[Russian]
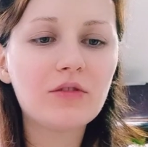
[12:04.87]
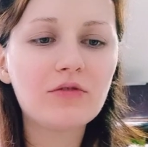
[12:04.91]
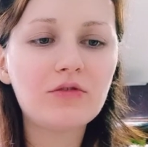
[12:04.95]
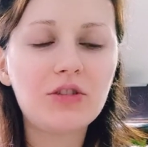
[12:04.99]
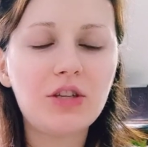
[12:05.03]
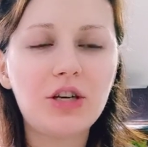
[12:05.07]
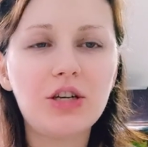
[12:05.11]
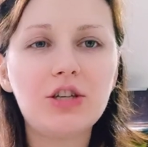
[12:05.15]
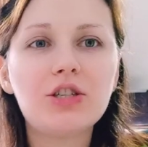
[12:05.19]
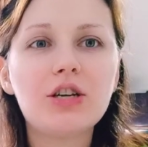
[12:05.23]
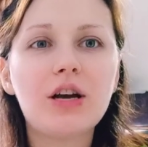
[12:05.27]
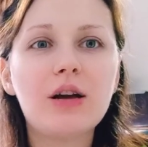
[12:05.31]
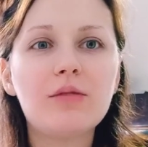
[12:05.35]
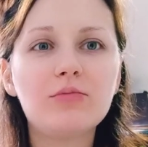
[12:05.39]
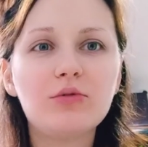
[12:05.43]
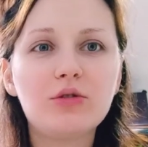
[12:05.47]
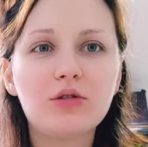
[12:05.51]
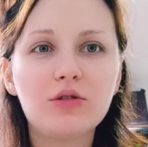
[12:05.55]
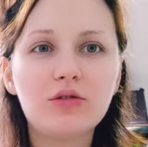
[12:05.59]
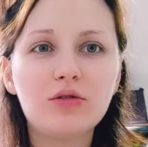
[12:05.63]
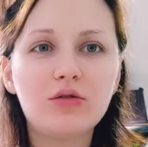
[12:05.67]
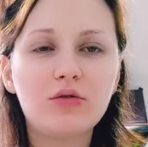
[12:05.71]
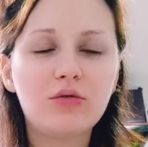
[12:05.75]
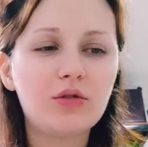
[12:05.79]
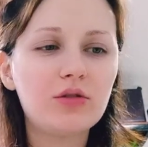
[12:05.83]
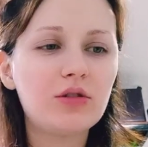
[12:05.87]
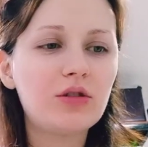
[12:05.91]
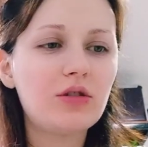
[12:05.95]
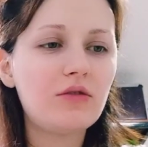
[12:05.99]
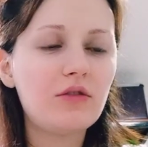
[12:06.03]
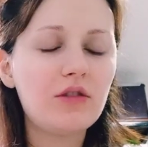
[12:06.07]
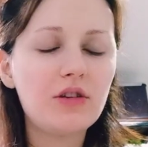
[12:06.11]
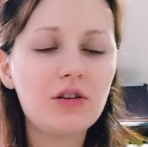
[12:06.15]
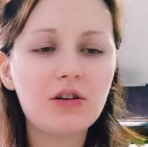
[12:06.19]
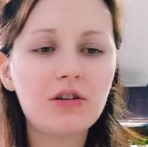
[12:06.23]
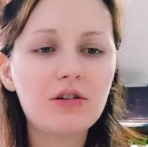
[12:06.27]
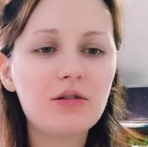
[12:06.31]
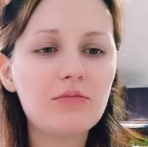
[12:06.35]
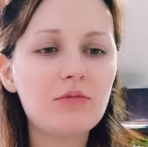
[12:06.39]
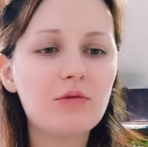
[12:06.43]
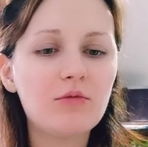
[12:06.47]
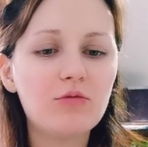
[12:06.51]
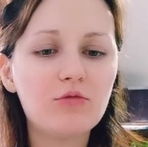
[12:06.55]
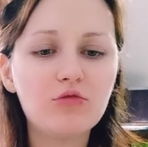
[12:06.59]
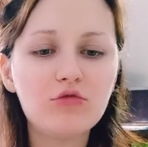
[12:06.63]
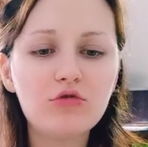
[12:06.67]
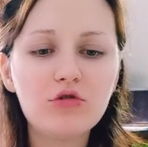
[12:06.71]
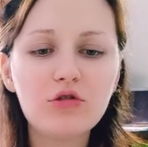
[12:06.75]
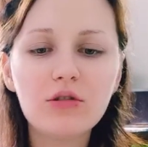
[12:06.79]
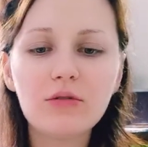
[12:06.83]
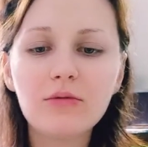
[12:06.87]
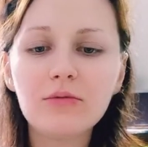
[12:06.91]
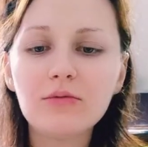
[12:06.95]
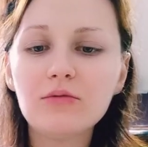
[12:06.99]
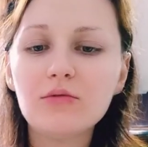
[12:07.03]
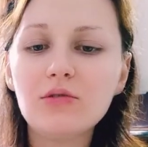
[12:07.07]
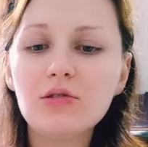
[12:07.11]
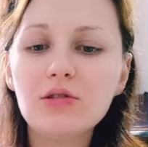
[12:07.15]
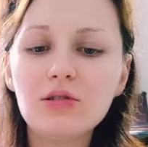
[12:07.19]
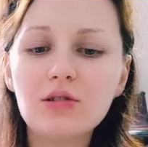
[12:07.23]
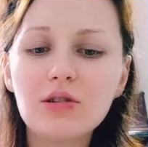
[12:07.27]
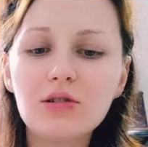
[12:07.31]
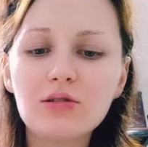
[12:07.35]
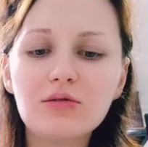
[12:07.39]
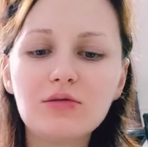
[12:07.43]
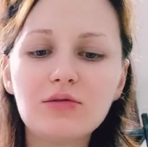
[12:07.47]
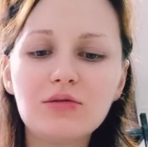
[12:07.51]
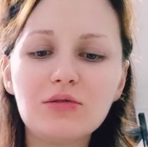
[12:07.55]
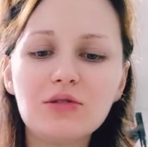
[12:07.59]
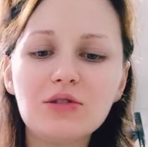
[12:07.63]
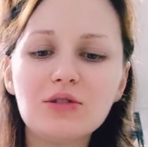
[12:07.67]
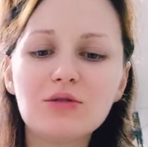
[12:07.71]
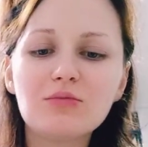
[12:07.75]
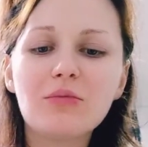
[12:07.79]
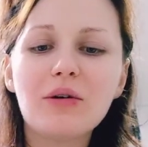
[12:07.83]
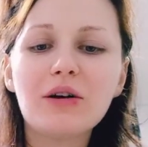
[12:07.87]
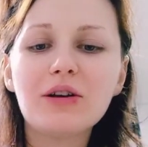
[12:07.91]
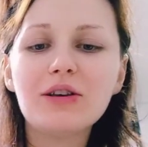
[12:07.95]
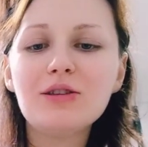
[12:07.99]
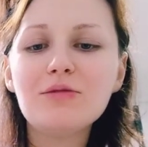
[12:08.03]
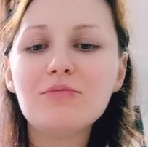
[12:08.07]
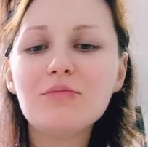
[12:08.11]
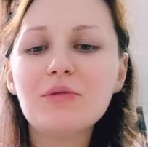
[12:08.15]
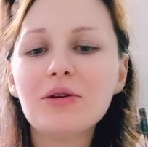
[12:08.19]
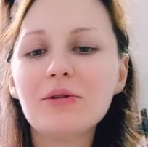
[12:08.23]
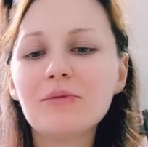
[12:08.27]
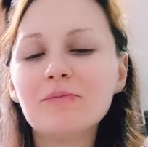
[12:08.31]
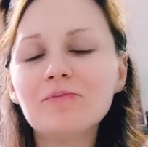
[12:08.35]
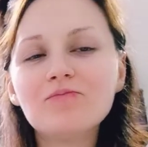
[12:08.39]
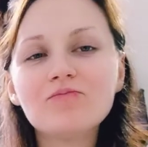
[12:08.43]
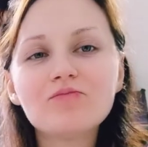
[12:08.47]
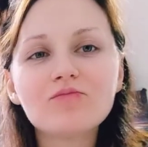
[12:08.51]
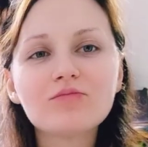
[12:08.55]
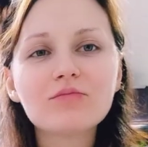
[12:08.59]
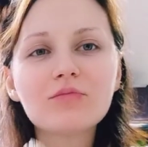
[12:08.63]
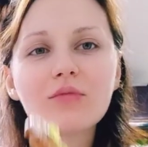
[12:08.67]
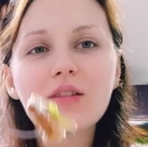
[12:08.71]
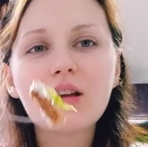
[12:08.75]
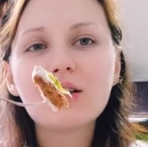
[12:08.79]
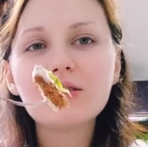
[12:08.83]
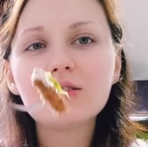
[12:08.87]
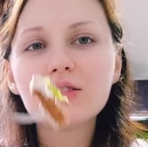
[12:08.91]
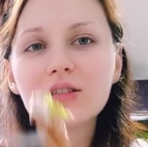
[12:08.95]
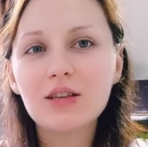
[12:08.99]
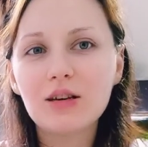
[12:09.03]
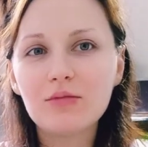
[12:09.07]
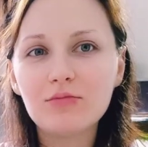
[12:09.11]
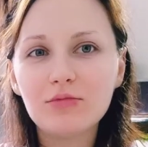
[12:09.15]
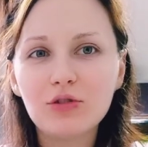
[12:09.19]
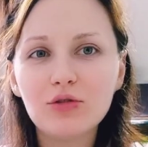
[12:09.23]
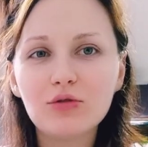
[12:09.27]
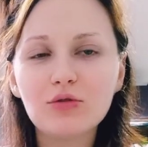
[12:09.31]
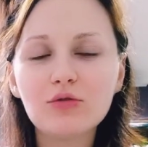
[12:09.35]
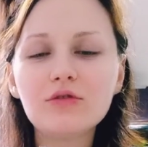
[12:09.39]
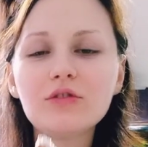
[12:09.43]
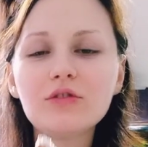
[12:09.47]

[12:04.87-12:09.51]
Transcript: Встречаемся с родственниками мужа, естественно, не с моими. С кем мне тут